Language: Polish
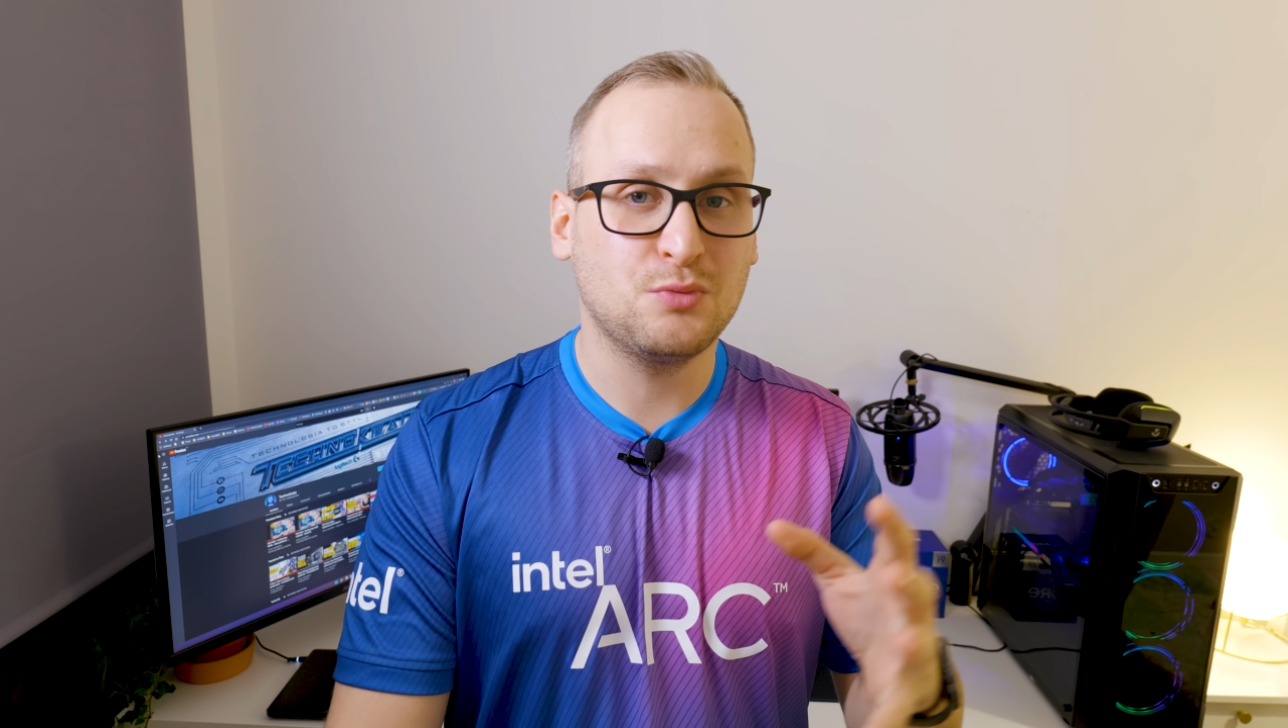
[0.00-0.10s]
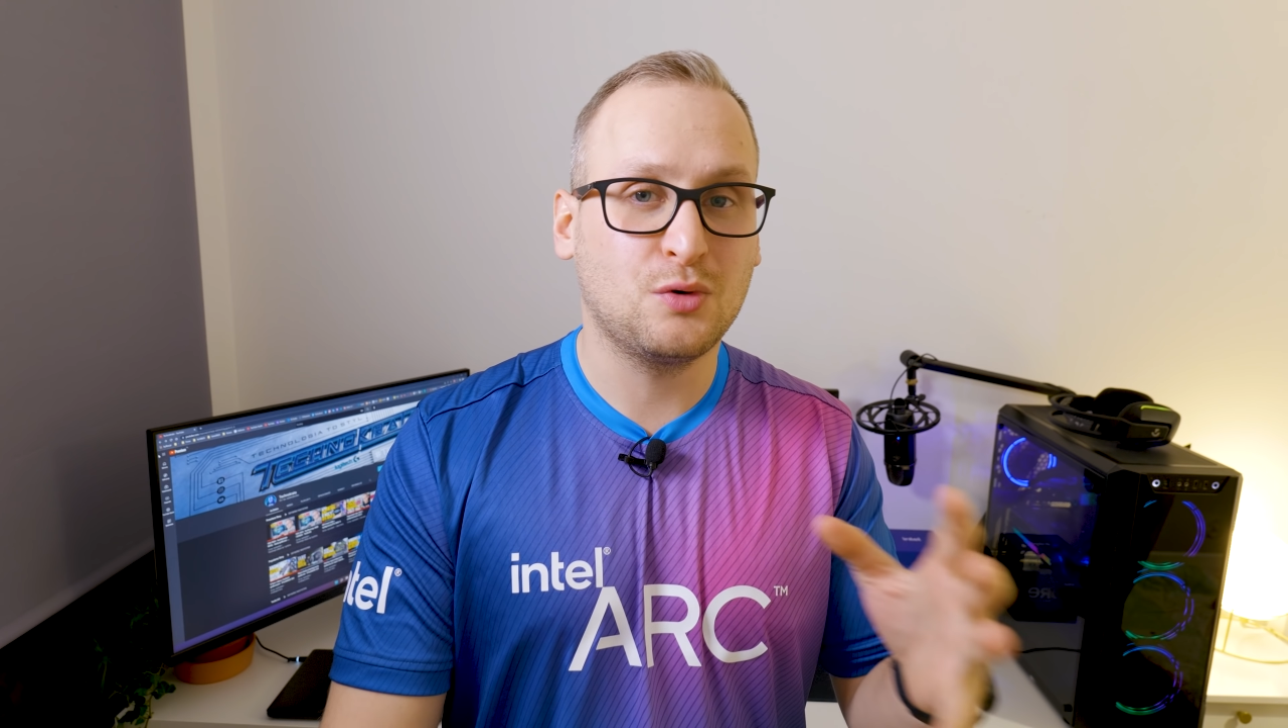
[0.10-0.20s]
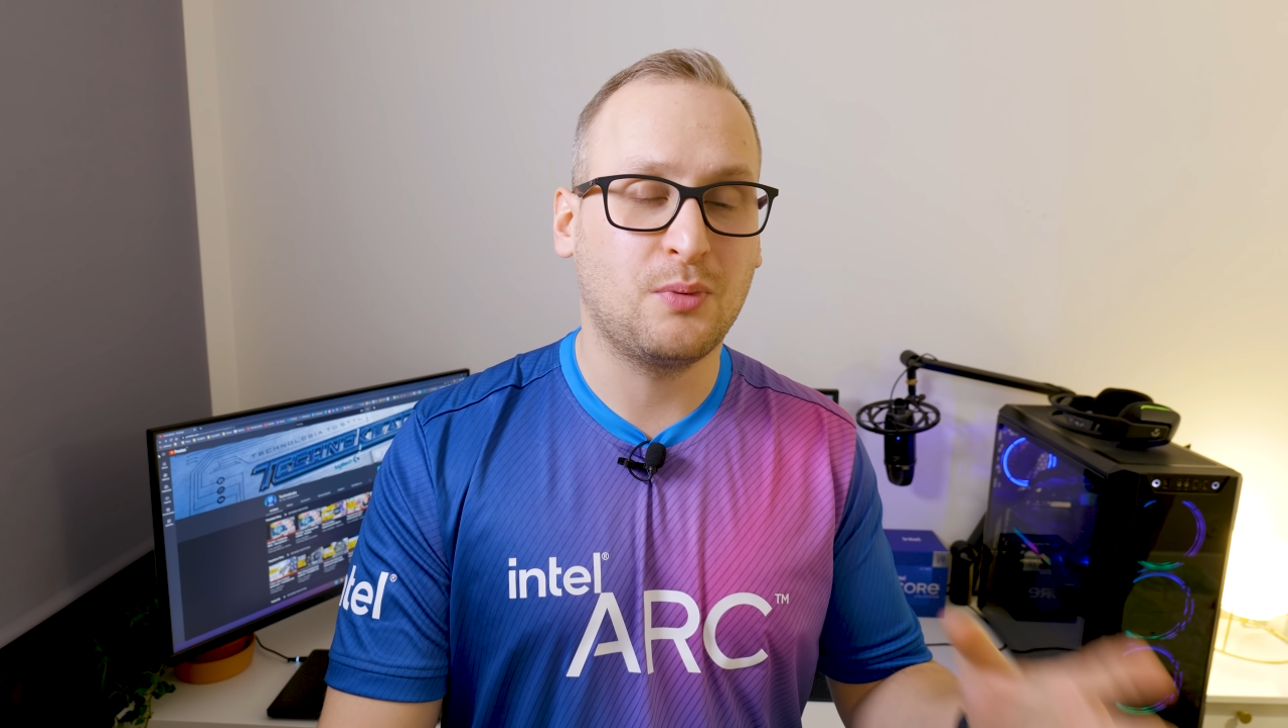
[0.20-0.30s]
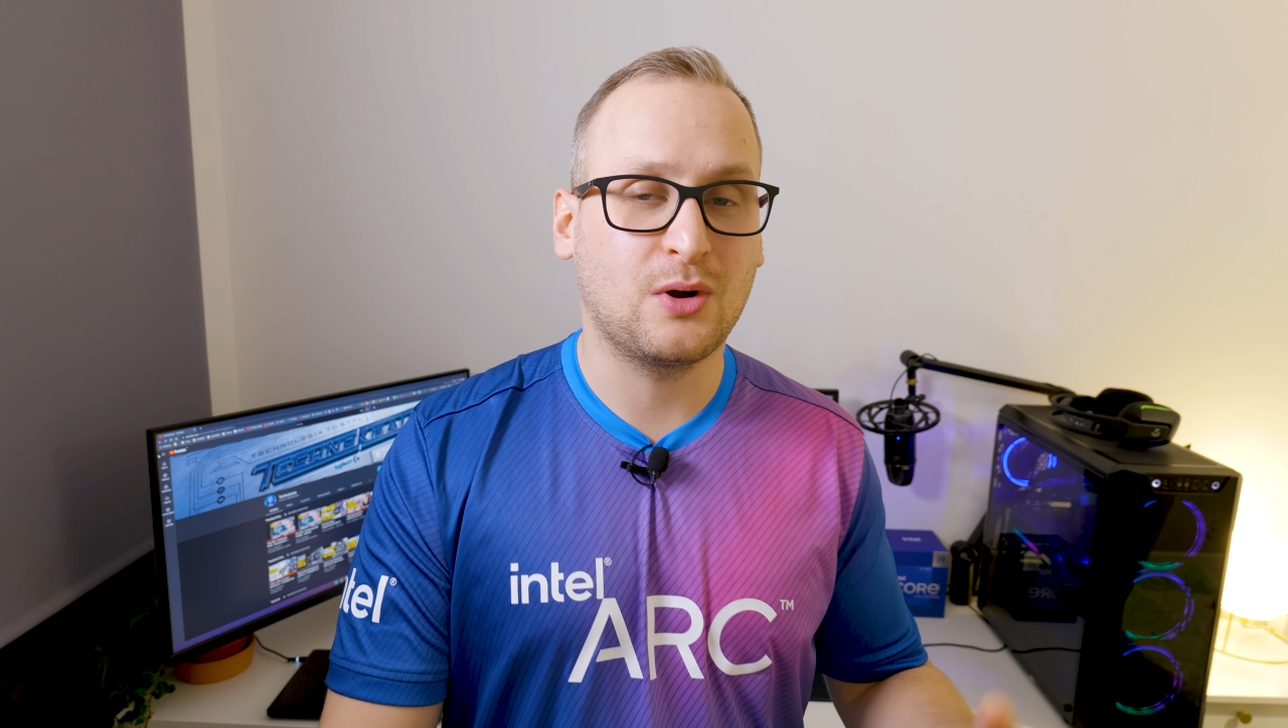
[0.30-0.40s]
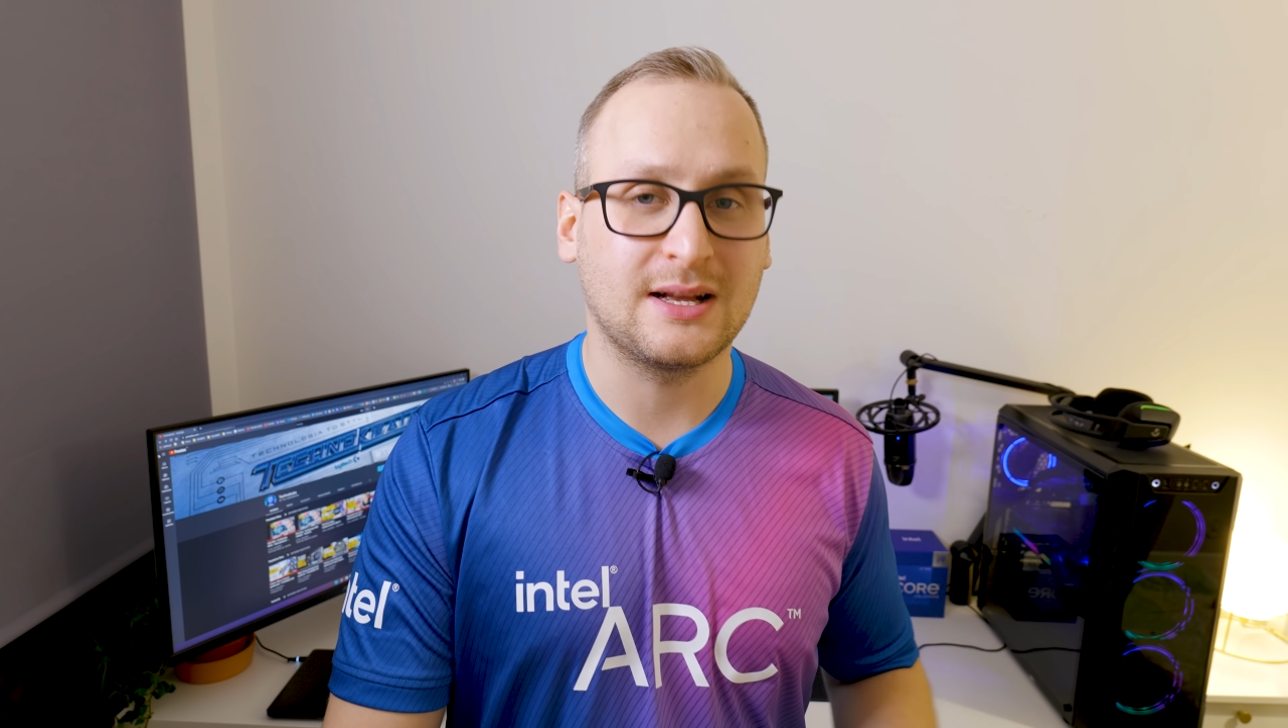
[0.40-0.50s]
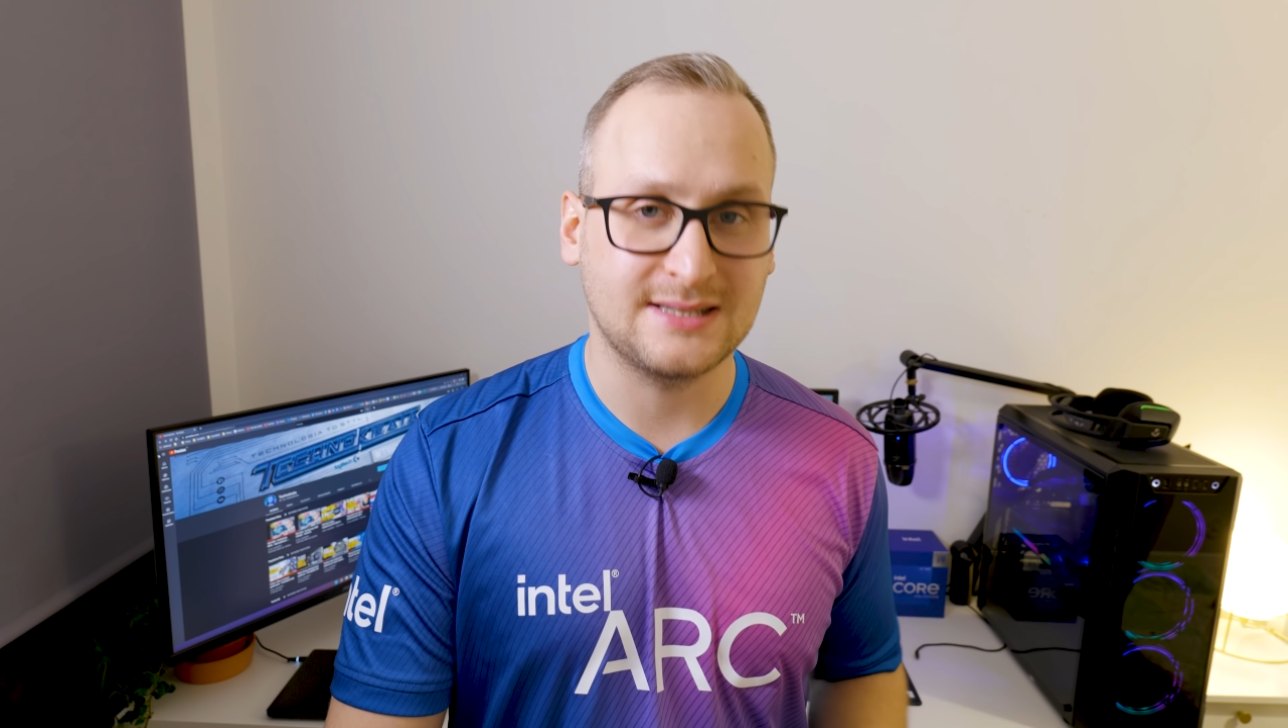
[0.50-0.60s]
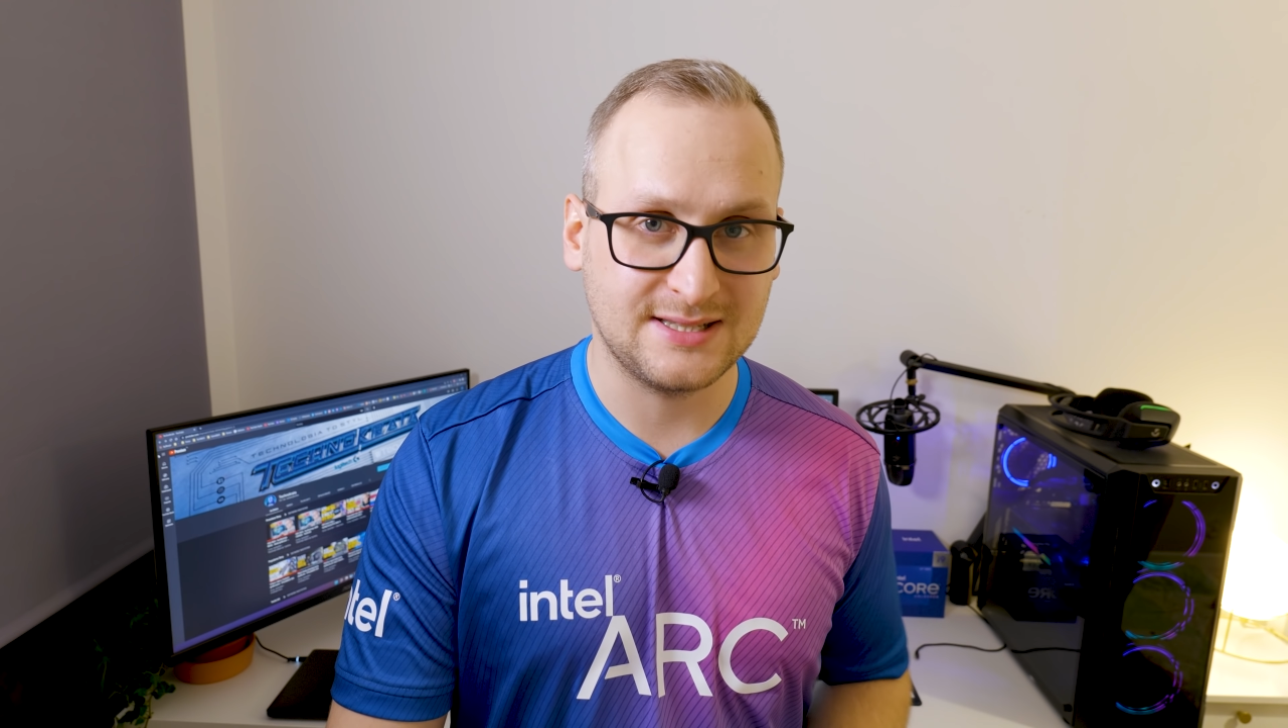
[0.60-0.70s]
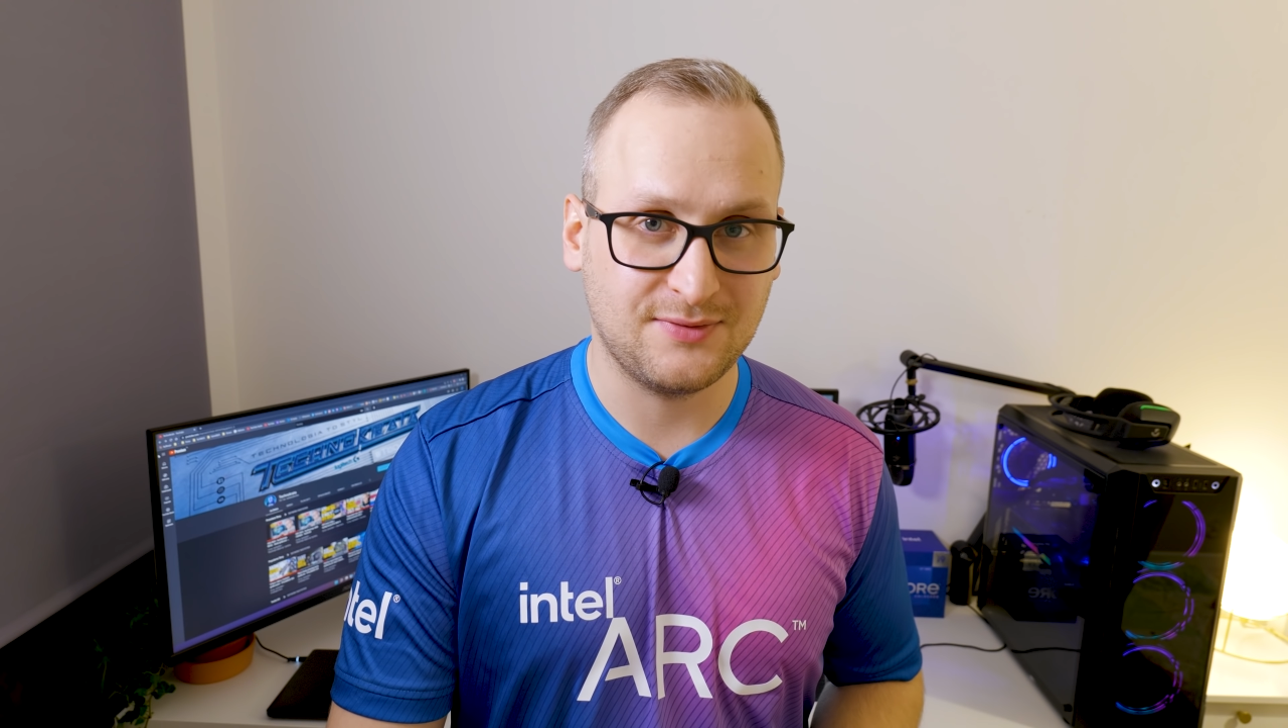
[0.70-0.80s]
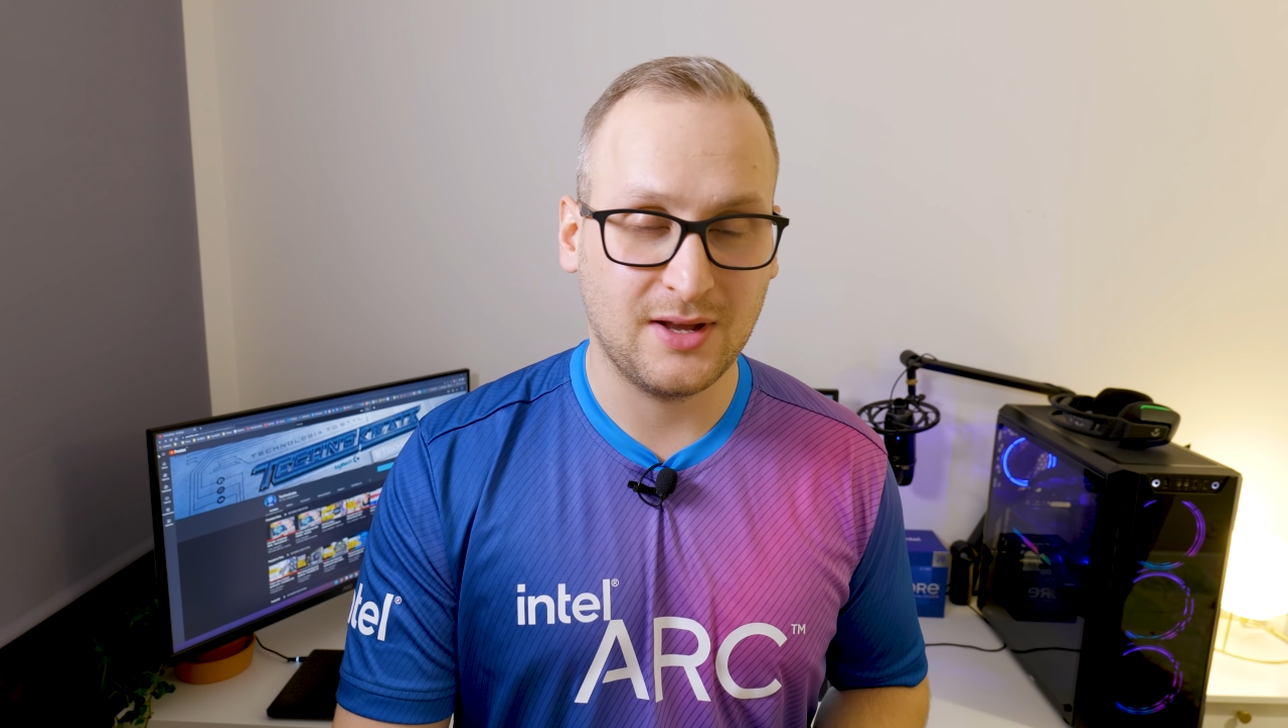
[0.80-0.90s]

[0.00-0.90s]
mógł pokazać